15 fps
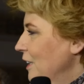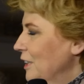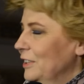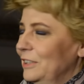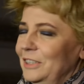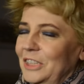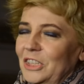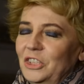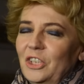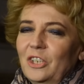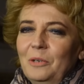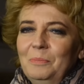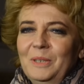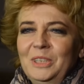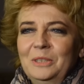Y,
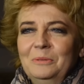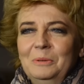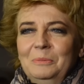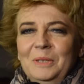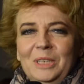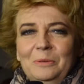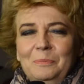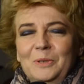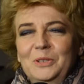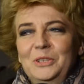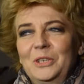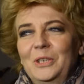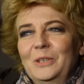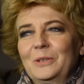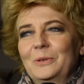jezioro będziemy mieli po
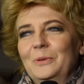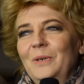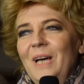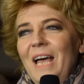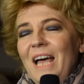środku,